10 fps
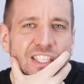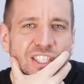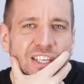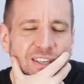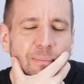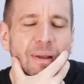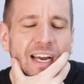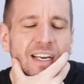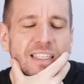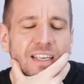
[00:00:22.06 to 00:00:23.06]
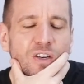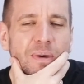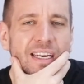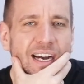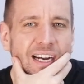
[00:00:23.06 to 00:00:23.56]
gestellt und habe lange
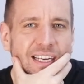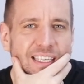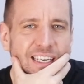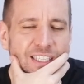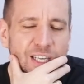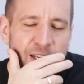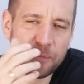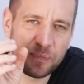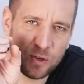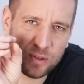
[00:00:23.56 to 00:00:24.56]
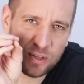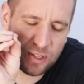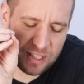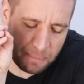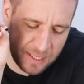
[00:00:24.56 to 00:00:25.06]
darüber nachgedacht und
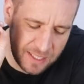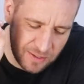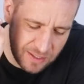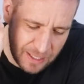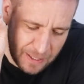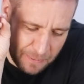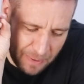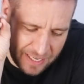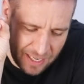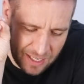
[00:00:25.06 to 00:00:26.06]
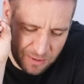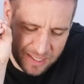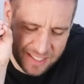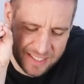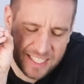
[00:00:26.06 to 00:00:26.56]
kontempliert und meine
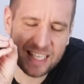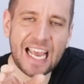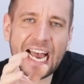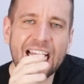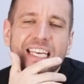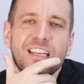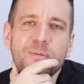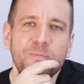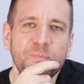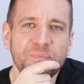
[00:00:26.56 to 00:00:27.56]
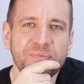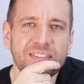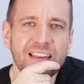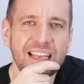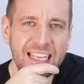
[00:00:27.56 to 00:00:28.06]
Antwort ist Jein.
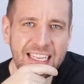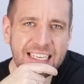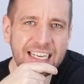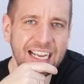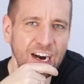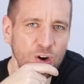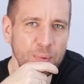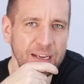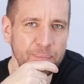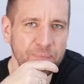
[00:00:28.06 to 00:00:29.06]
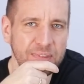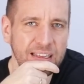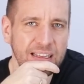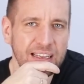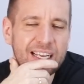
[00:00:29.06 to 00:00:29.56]
Ich glaube,
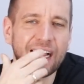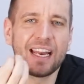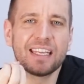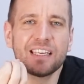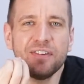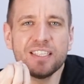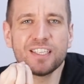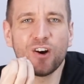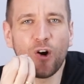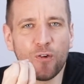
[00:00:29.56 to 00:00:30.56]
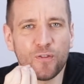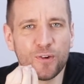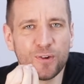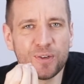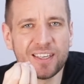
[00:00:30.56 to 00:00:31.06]
eine gewisse
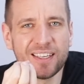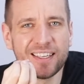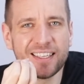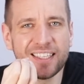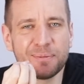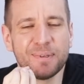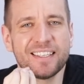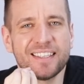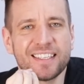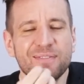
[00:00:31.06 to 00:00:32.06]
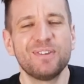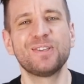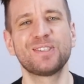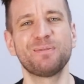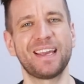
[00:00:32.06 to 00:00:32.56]
Hoffnung ist wichtig, die wir
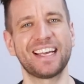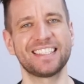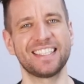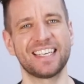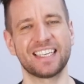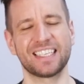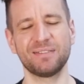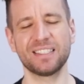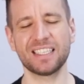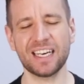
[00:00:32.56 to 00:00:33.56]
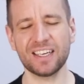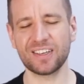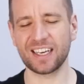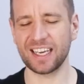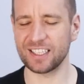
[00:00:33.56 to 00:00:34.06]
in unserem Herzen tragen. Dass wir sagen,
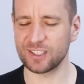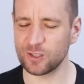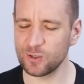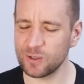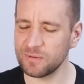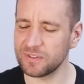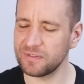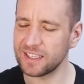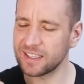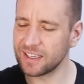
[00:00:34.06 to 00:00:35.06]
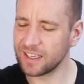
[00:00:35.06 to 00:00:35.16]
okay, die Zukunft wird